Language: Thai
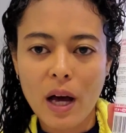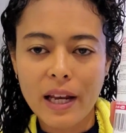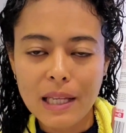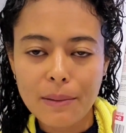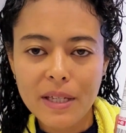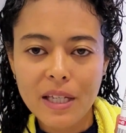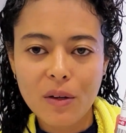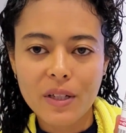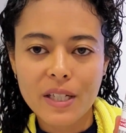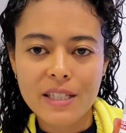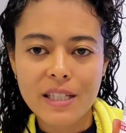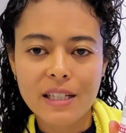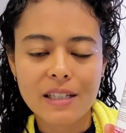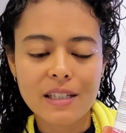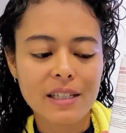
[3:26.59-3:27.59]
l i อ In
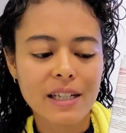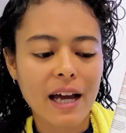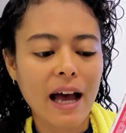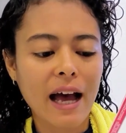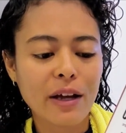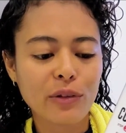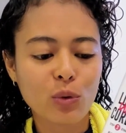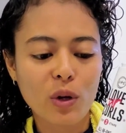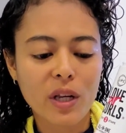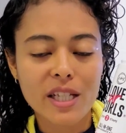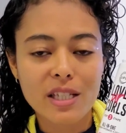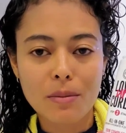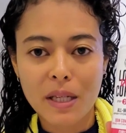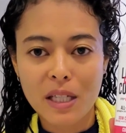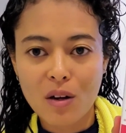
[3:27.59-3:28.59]
Conditioner นะคะ ตัวนี้
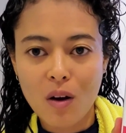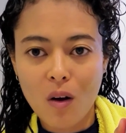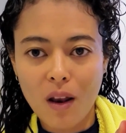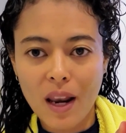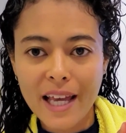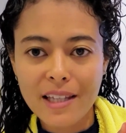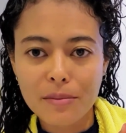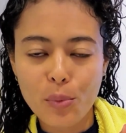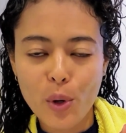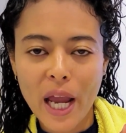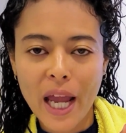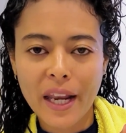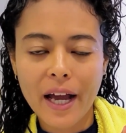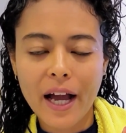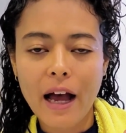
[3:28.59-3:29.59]
จะเป็นของ Last
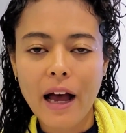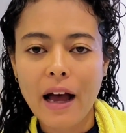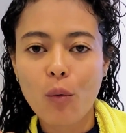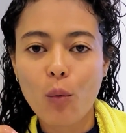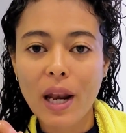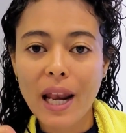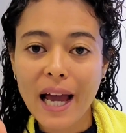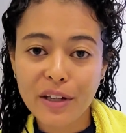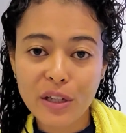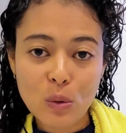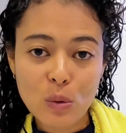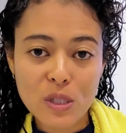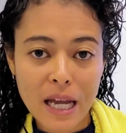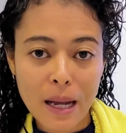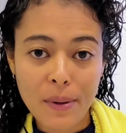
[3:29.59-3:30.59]
Brand นะคะ เวลาที่คุ
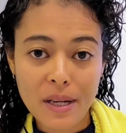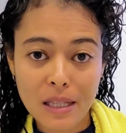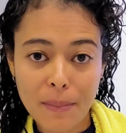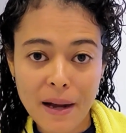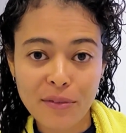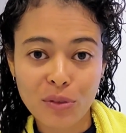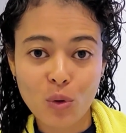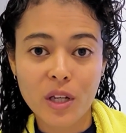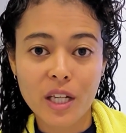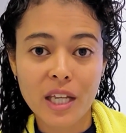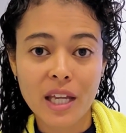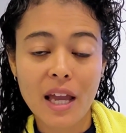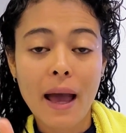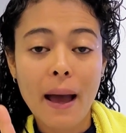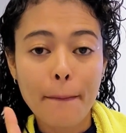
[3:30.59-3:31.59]
ณใช้ผลิตภัณฑ์ตัวนี้